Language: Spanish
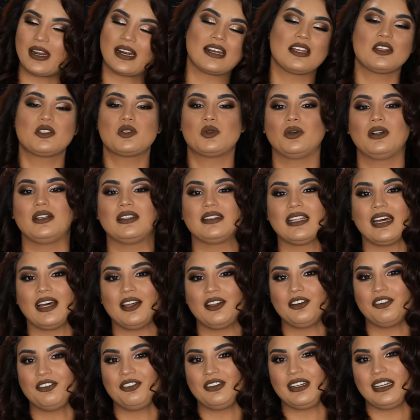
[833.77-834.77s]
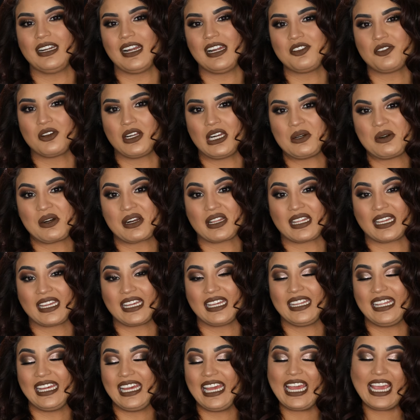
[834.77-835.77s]
resultado final, yo la verdad
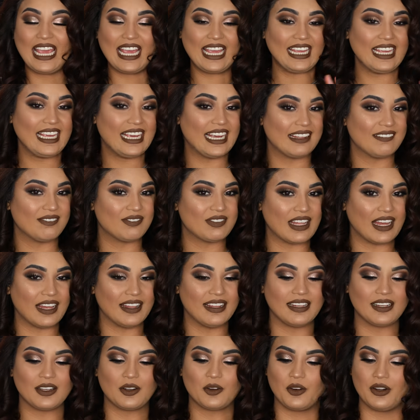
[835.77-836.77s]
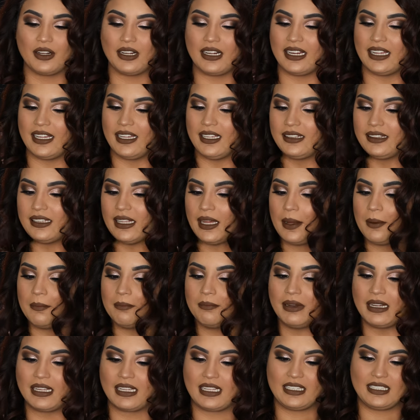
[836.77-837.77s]
quedé encantada con este
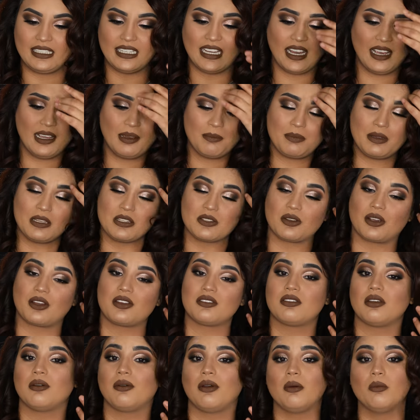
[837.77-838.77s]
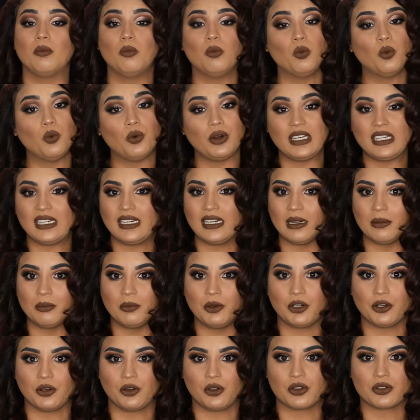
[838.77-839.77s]
maquillaje, pienso que se ve muy
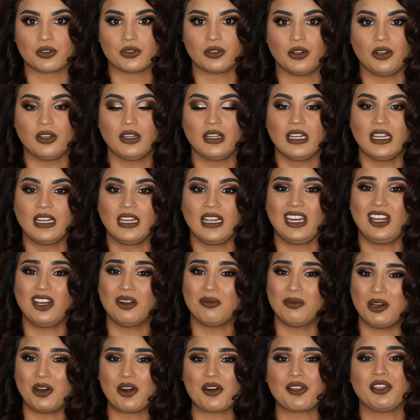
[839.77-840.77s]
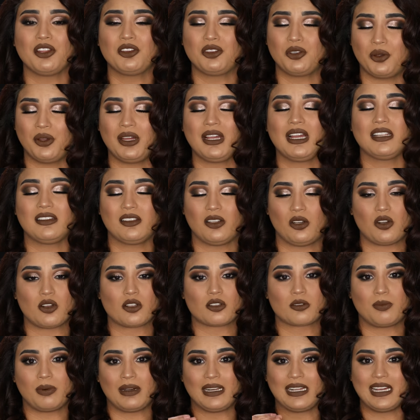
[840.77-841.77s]
glamoroso y lo mejor de todo es que te lo
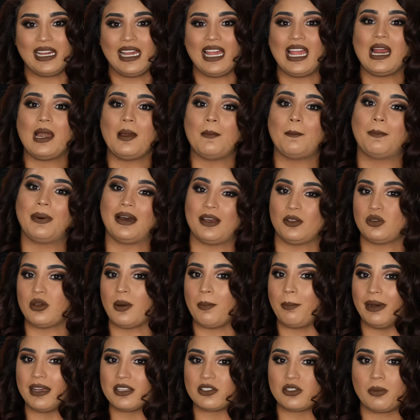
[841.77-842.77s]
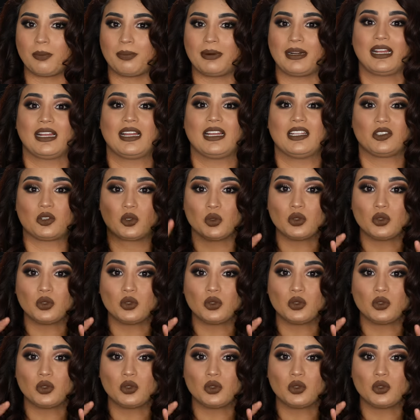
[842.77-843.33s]
expliqué el paso a paso para que